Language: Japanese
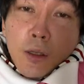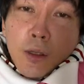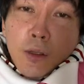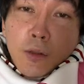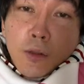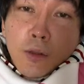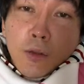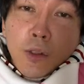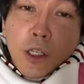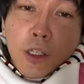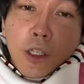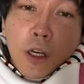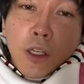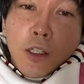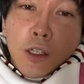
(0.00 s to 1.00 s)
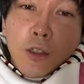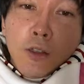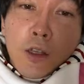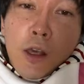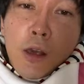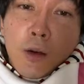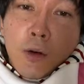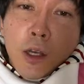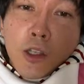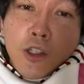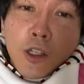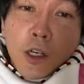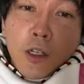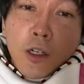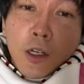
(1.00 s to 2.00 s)
うん、俺だってあげたくねえよ、親
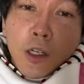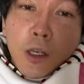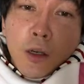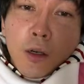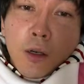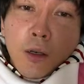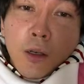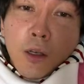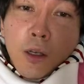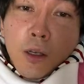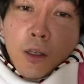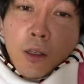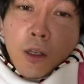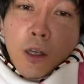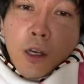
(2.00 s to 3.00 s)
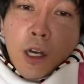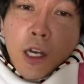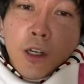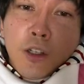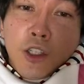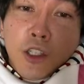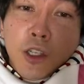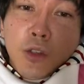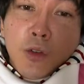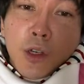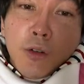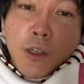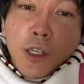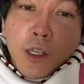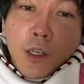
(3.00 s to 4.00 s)
父なんかにや。ね、早く死ねとは
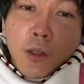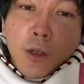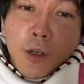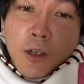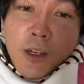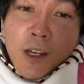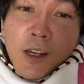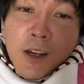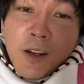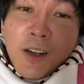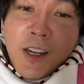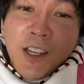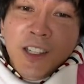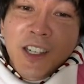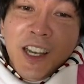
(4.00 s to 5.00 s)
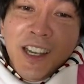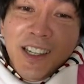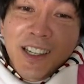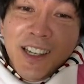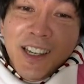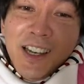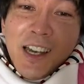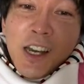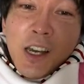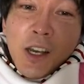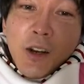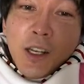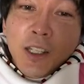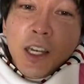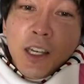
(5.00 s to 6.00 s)
言わねえけど、親父元気。
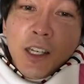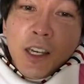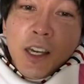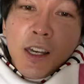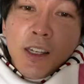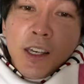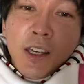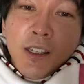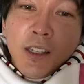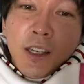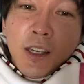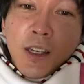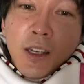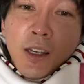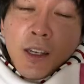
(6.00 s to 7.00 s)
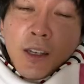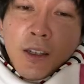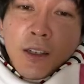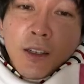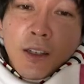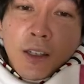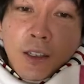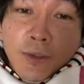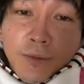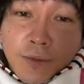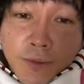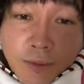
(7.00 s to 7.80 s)
親父元気、元気、元気。うん。